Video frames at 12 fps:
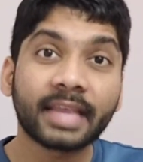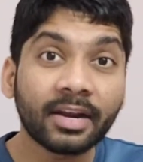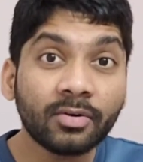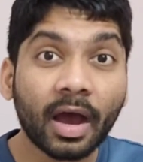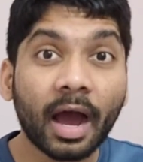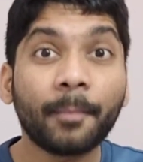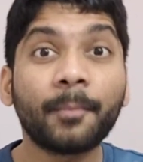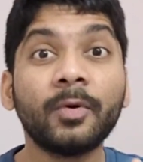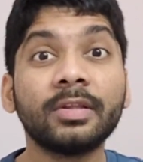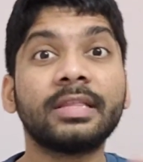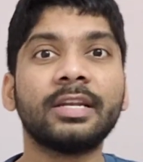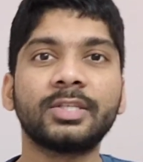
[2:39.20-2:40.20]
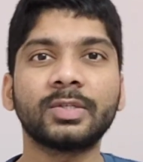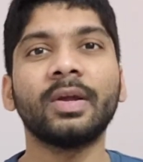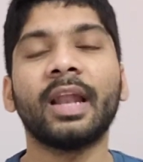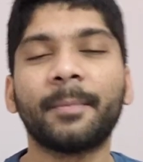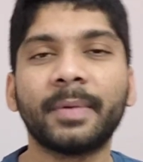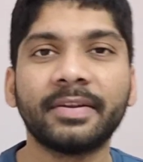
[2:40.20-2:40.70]
తను అప్పుడు
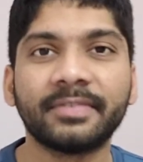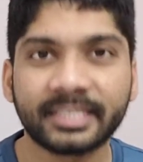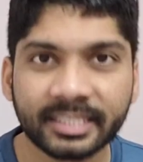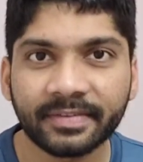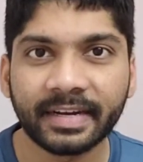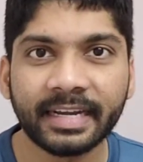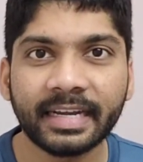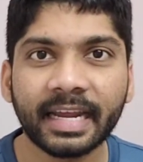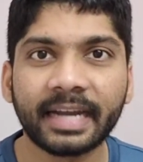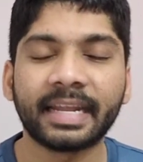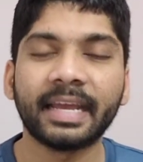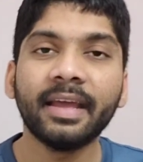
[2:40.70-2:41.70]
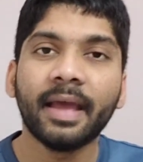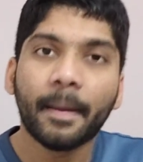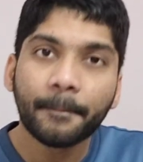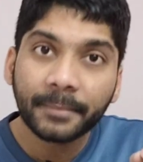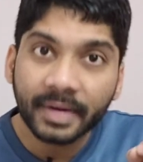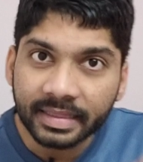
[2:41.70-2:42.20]
తెలుసుకోలేకపోయిన విషయం ఏంటి అంటే
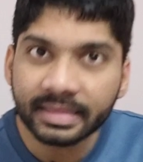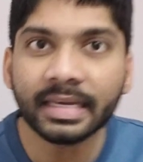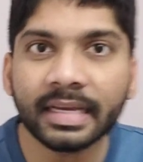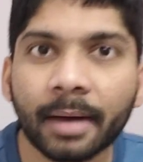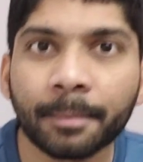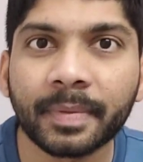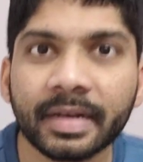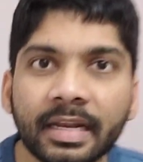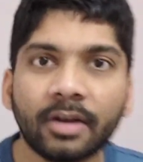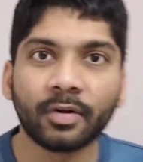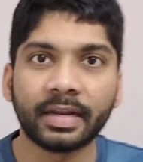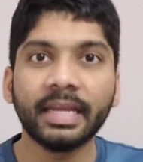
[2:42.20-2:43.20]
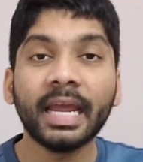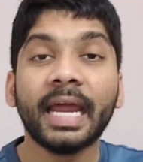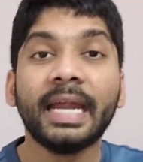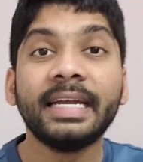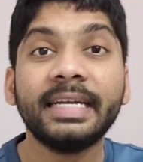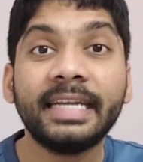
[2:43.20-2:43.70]
ప్రతి కంపెనీలోని
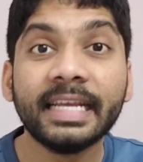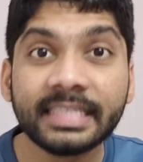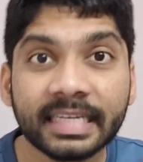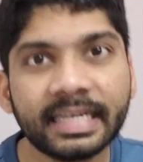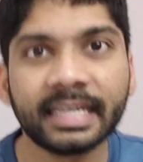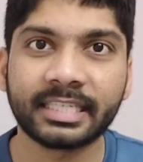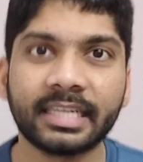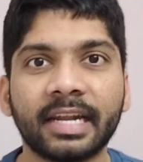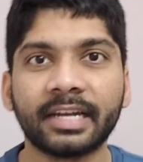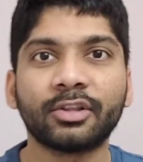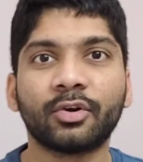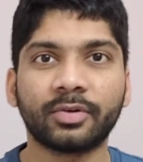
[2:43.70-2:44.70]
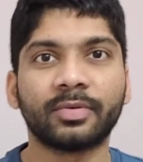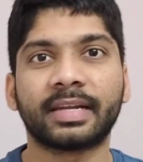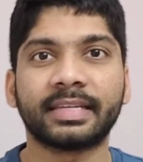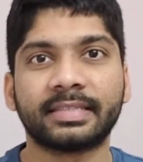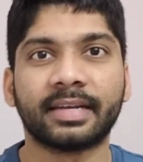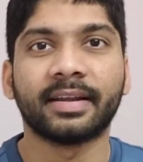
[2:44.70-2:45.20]
డెసిగ్నేషన్ అనేది ఒకటి
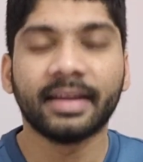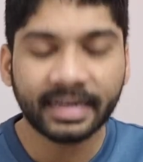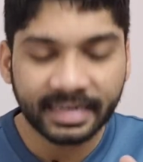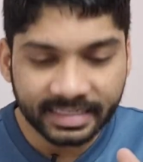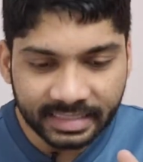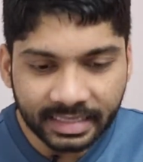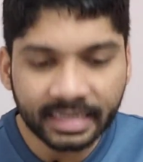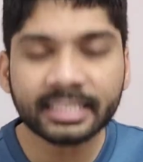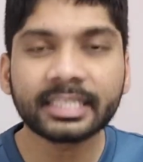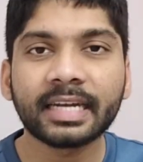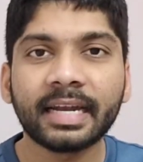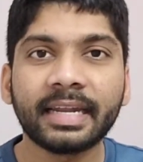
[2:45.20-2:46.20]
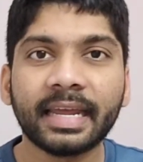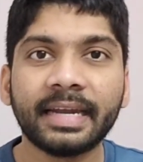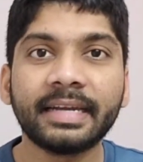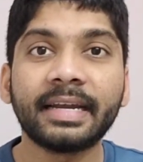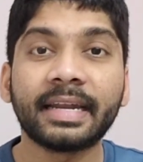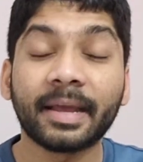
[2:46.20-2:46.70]
ఉంటుంది సార్ డెసిగ్నేషన్ అంటే
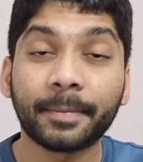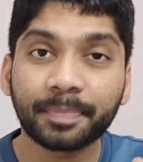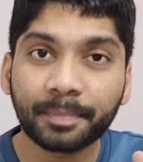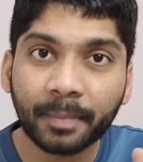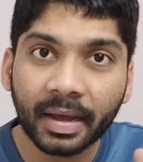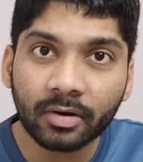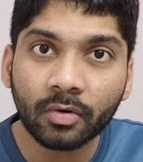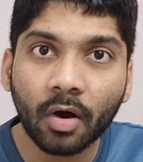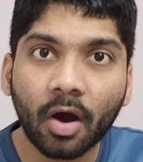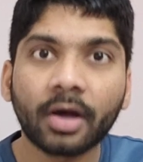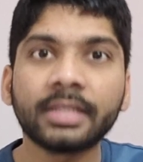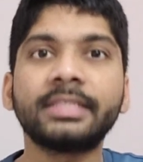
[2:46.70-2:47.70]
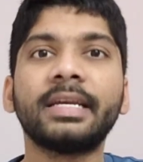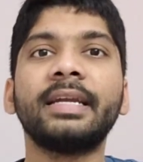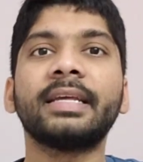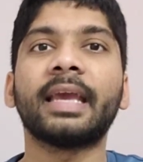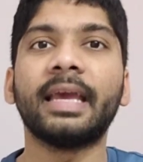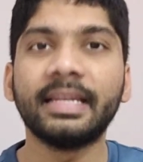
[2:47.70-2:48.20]
ఏంటంటే మనం ఆన్
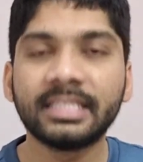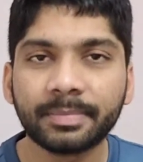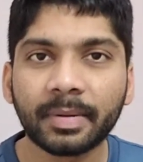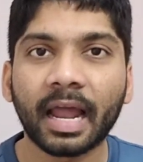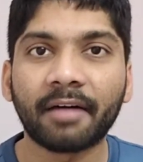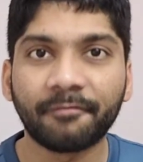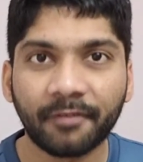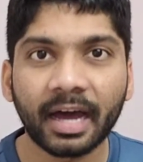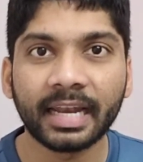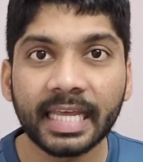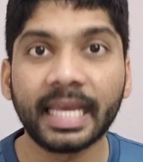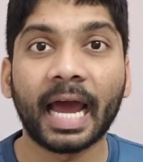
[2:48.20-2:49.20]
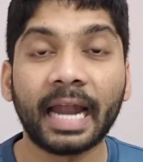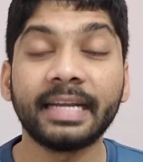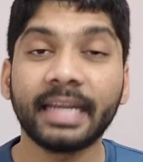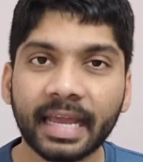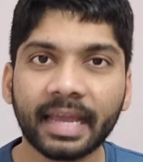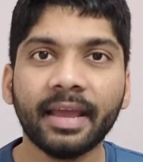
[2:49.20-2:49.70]
సైట్కి ఎలిజిబుల్ అవ్వాలి
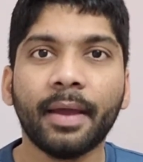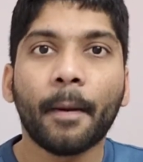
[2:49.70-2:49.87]
అంటే